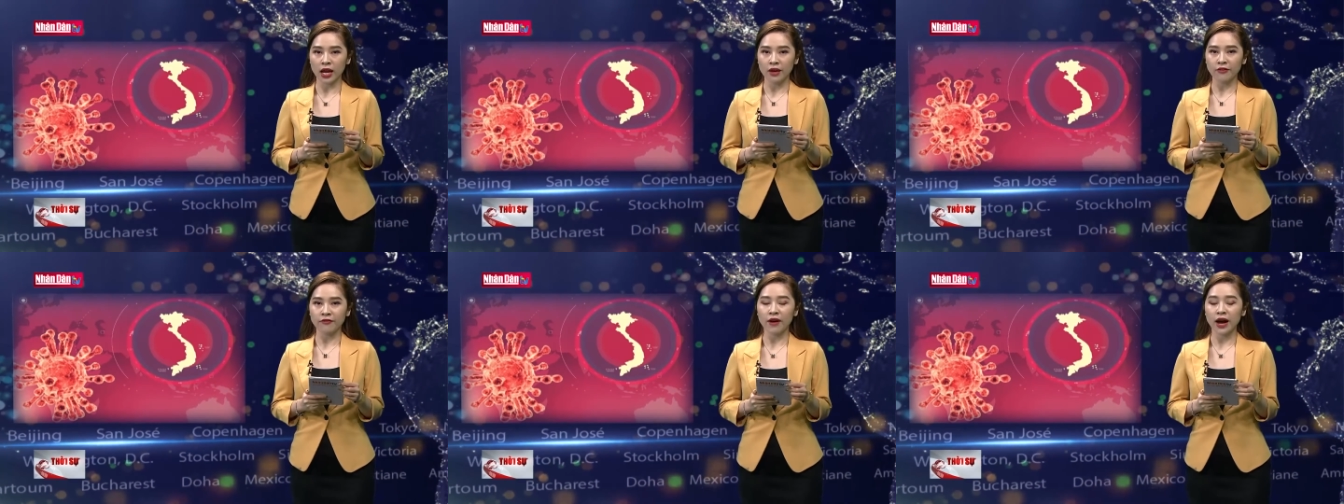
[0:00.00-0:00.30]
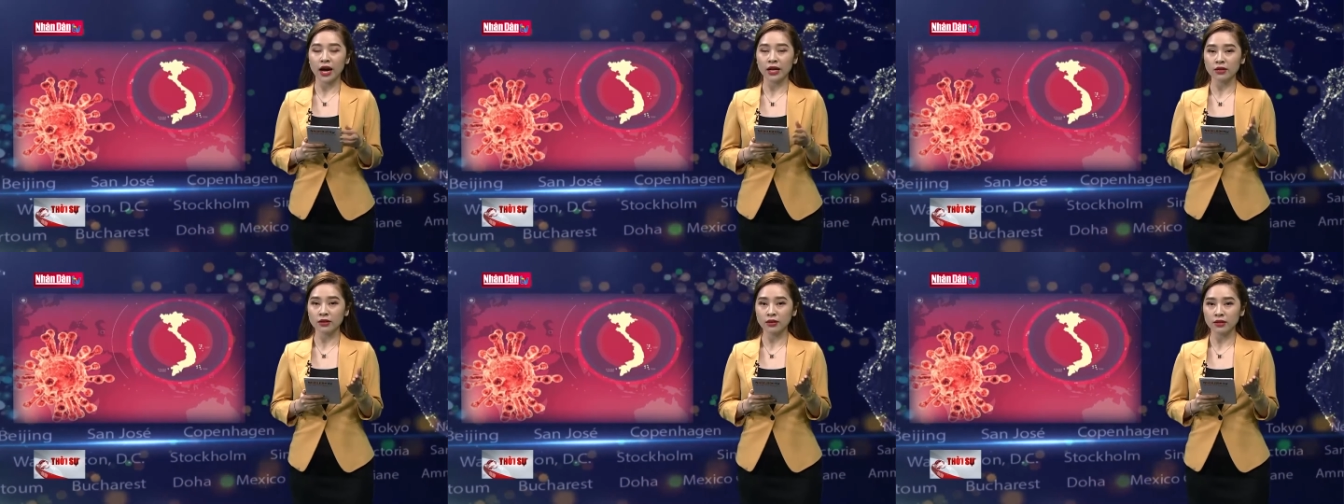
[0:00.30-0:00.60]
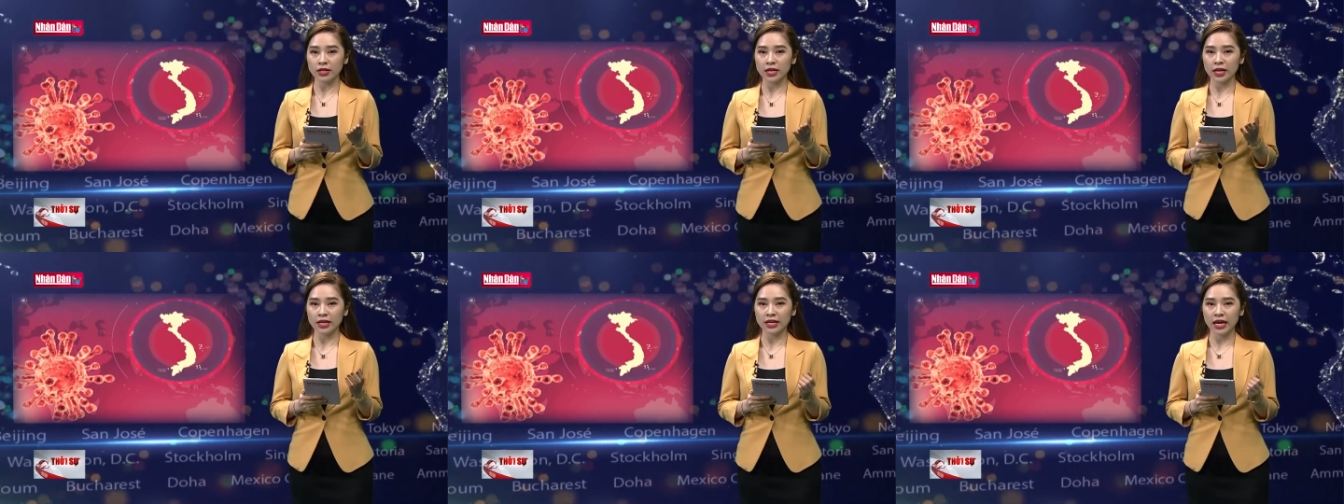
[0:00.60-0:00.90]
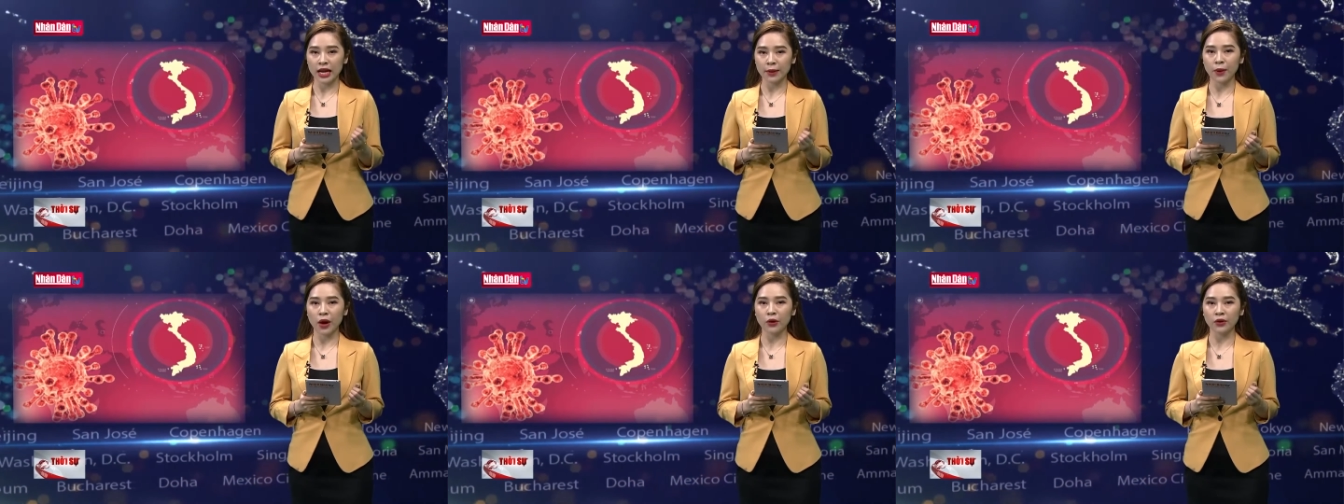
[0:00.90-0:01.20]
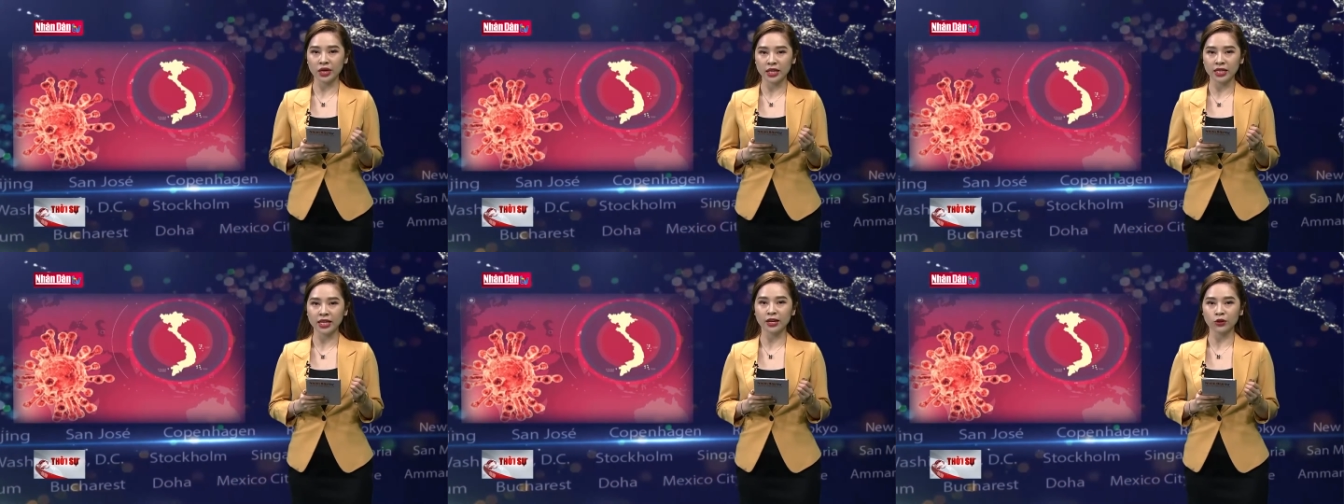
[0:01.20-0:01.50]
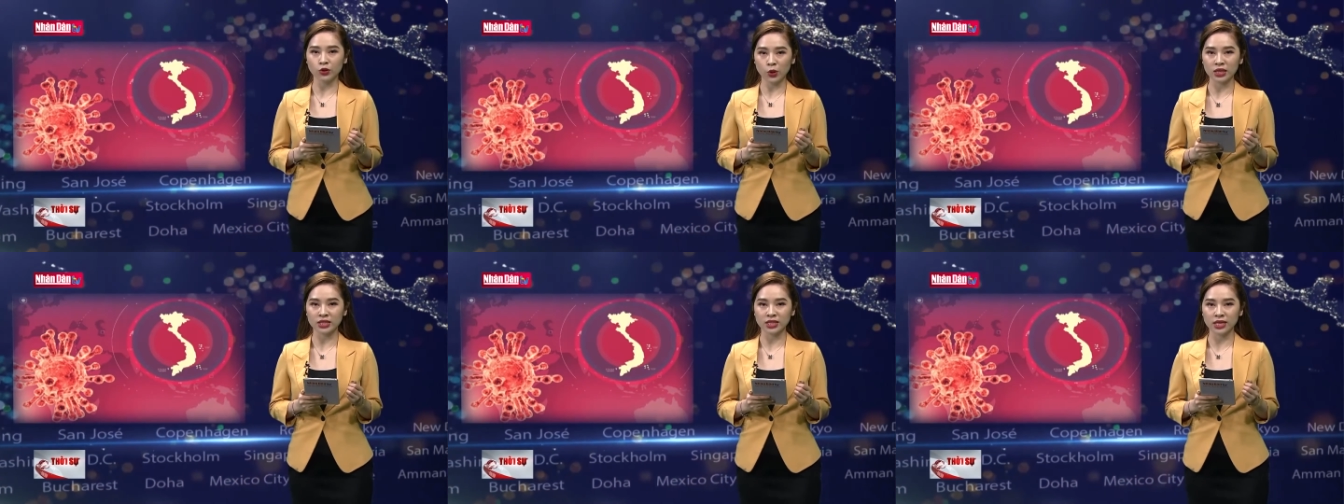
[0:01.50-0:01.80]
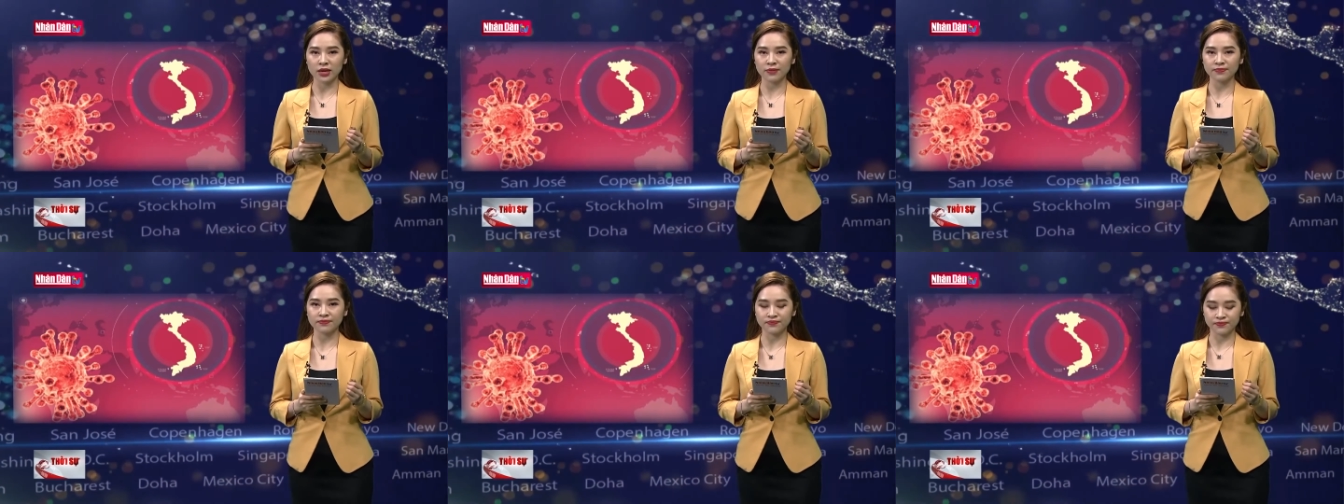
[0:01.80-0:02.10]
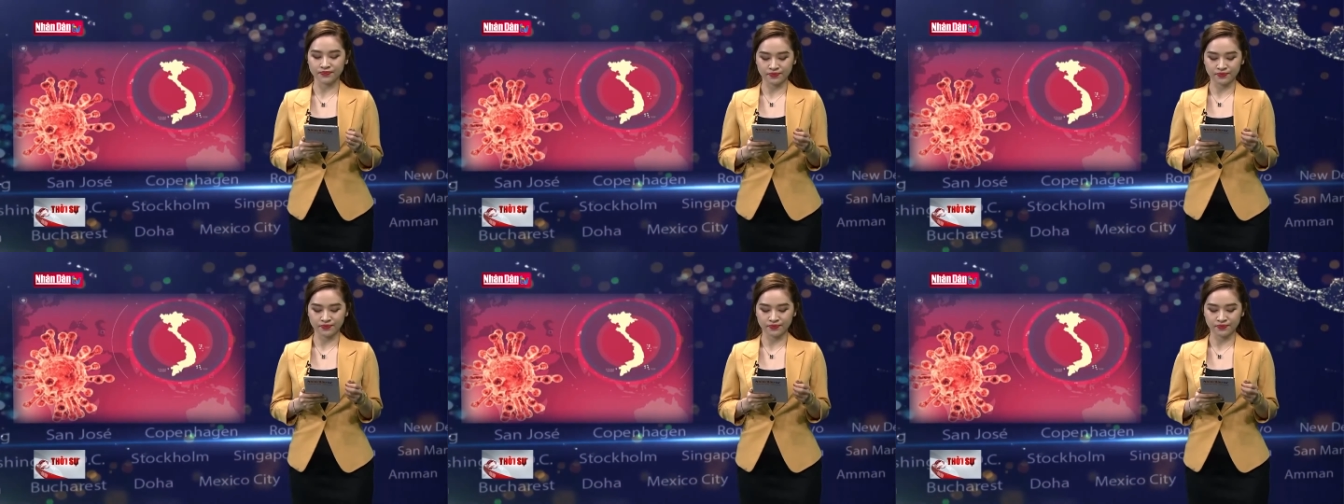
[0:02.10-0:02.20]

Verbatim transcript: và thực hiện khai báo y tế toàn dân.